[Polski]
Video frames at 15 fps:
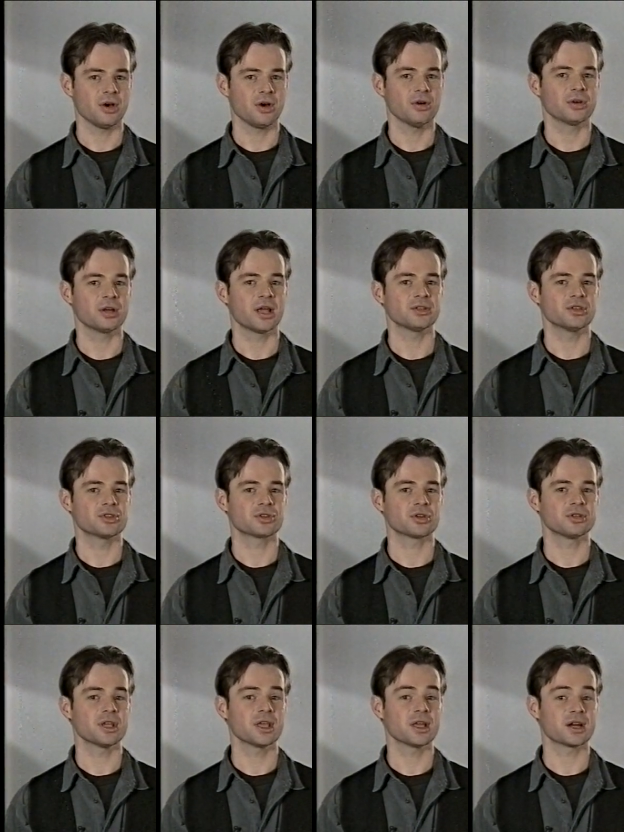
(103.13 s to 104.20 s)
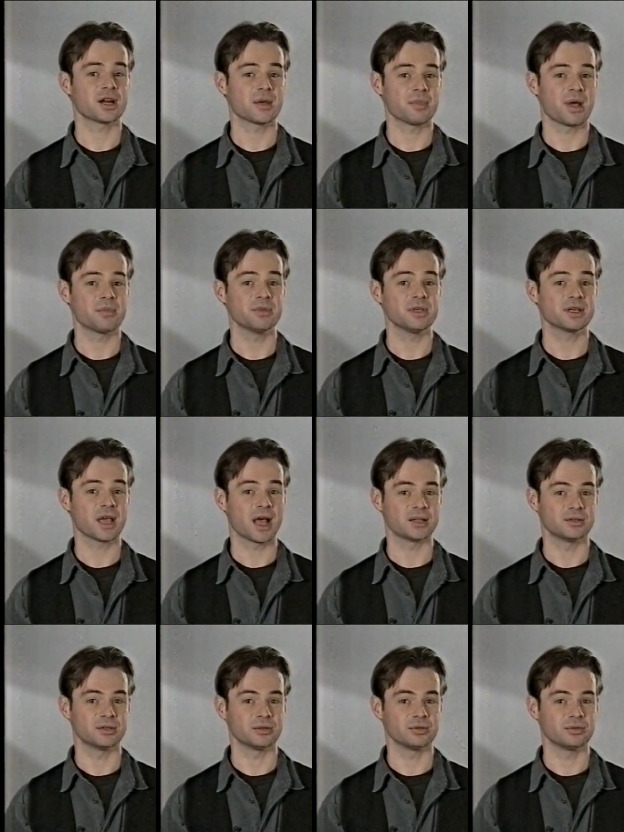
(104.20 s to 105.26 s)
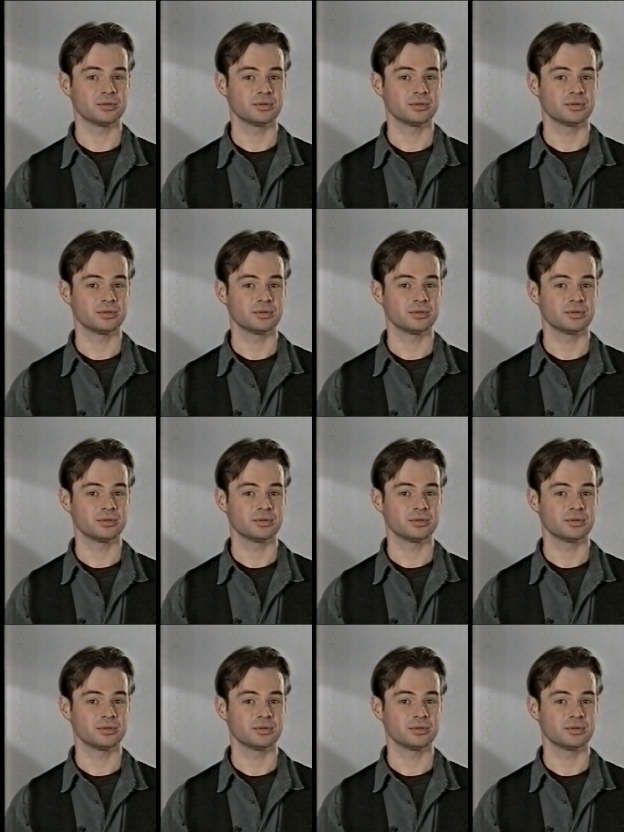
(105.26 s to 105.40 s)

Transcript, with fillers: ograniczonej ramami kadru.